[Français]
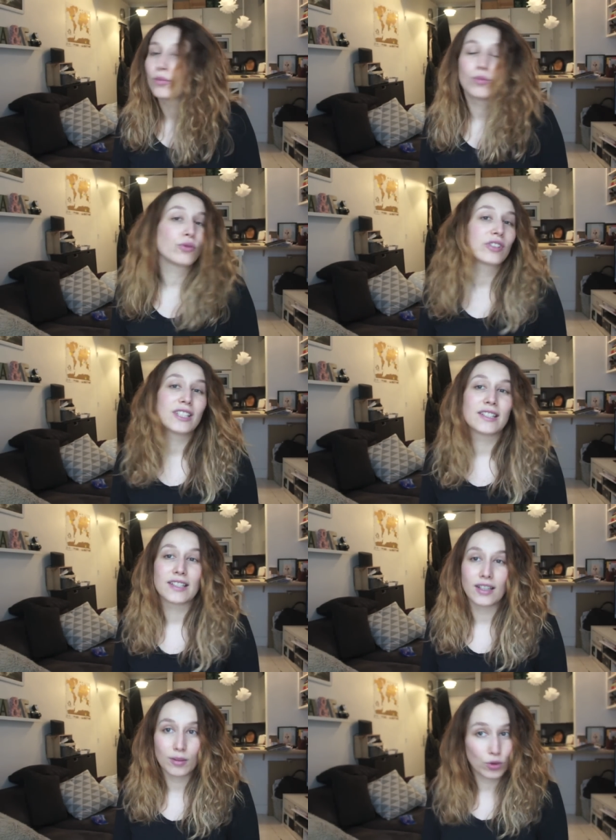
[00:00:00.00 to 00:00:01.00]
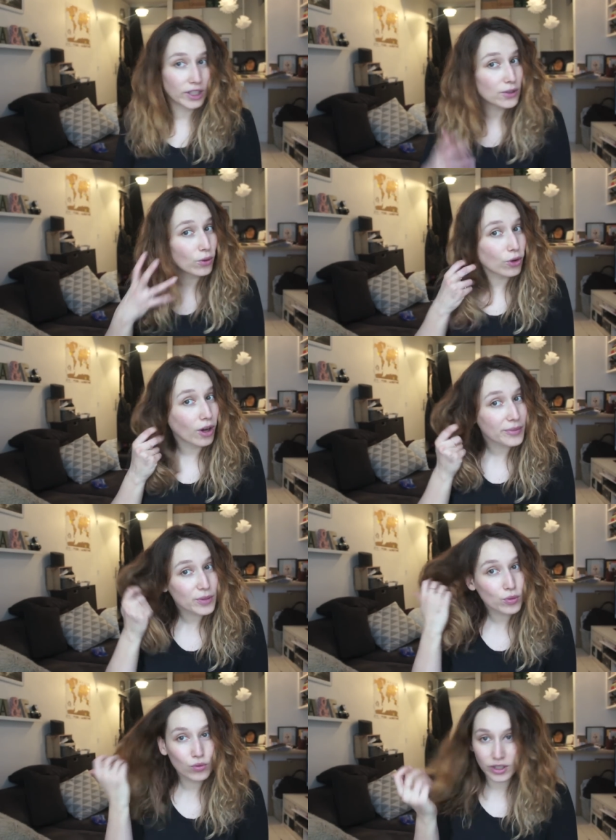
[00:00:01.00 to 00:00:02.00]
blond vénitien. Bon là ils sont encore un petit
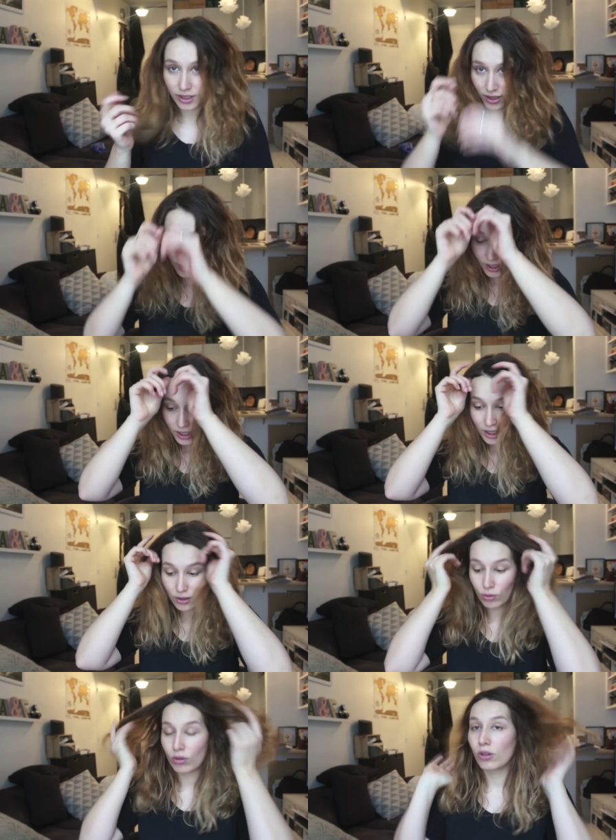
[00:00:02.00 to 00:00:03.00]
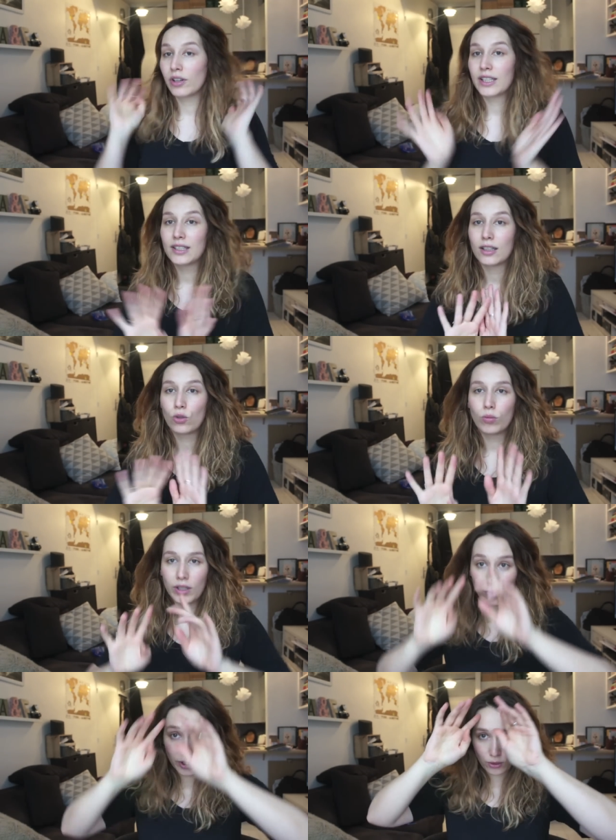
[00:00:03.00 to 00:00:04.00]
peu mouillés et ils sont dans leur état
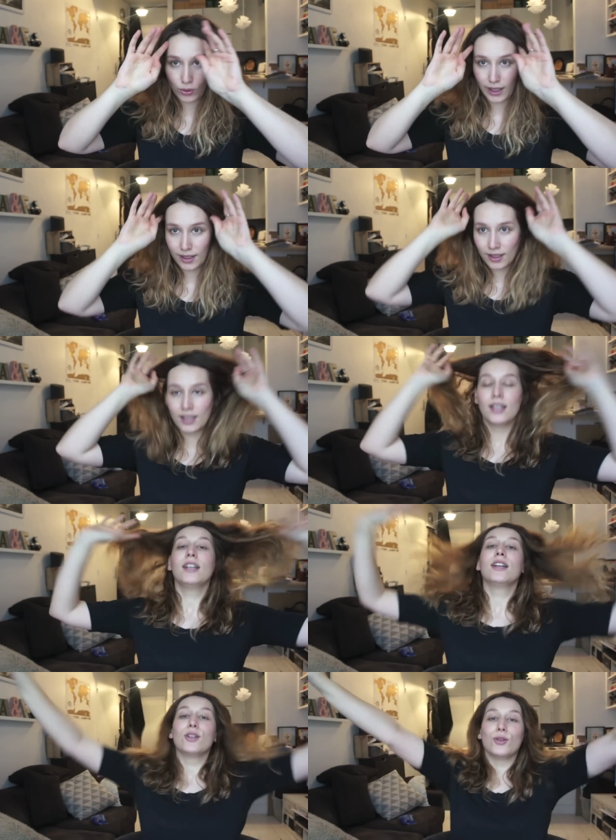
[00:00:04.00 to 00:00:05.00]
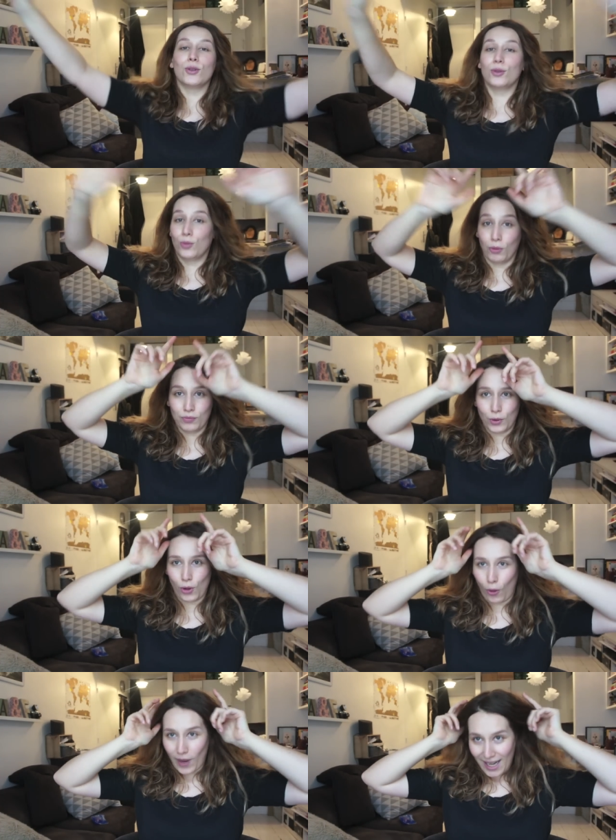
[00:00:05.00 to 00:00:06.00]
complètement naturel. Euh, bon, on en
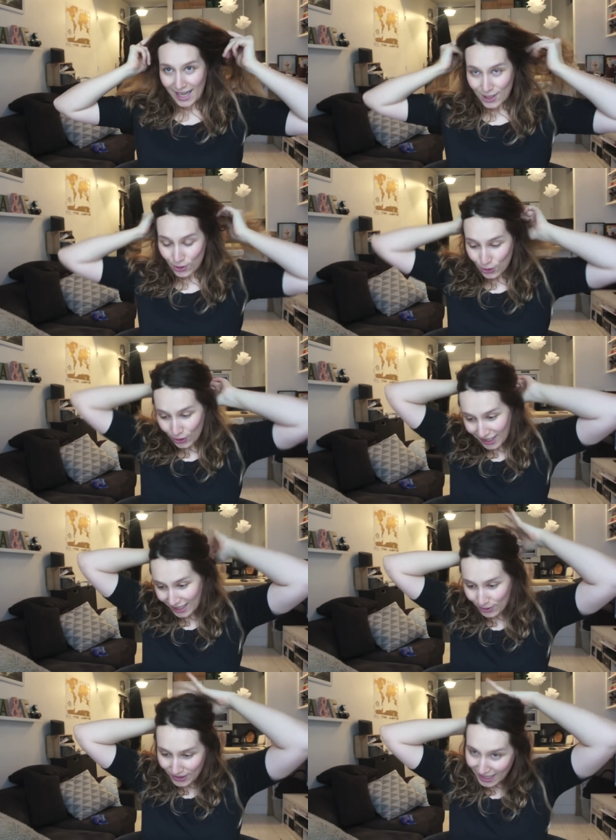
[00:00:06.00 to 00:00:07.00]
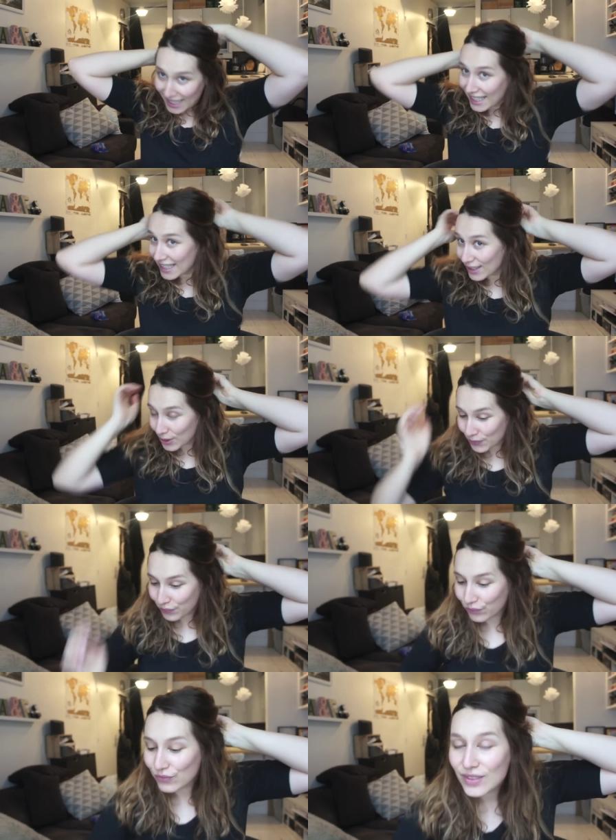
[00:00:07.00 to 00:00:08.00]
reparlera quand j'aurai réussi à les euh,
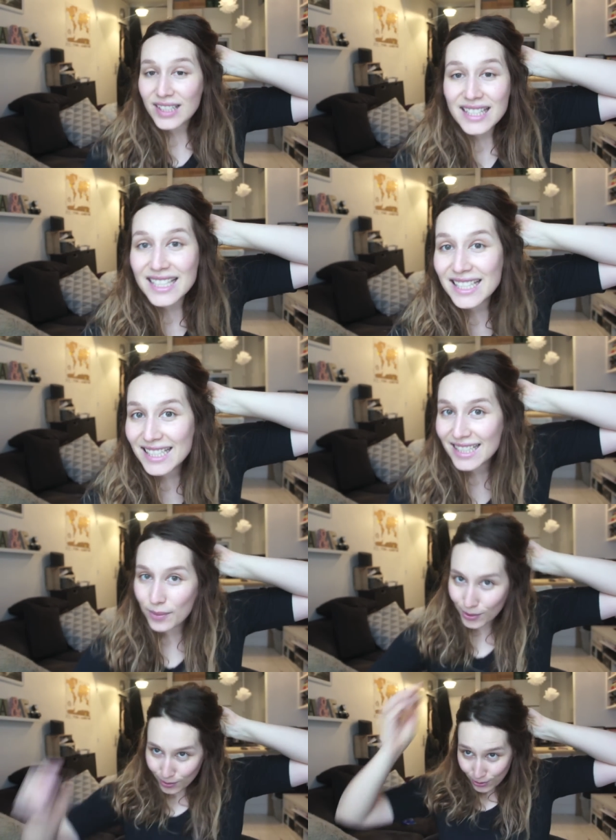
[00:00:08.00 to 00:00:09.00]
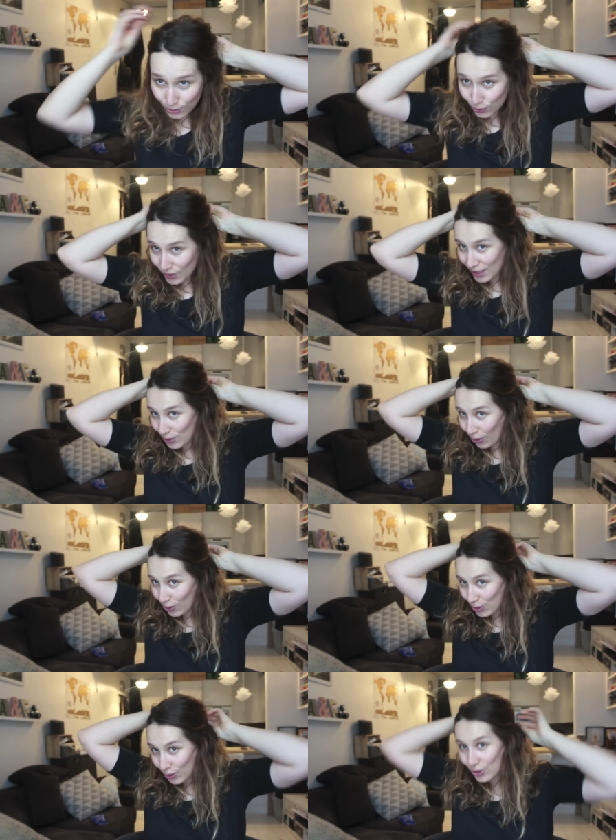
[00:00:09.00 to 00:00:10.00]
styliser un peu plus ou si je
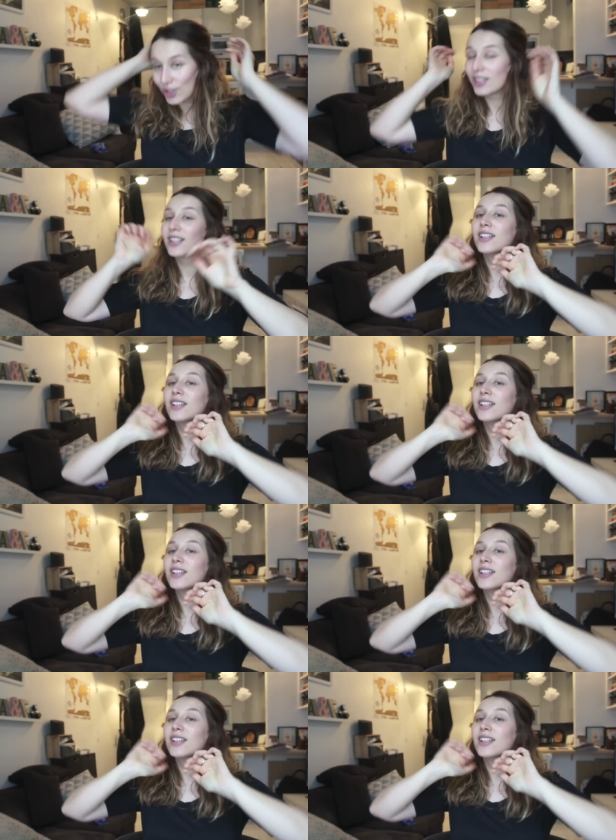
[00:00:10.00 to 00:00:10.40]
rechange.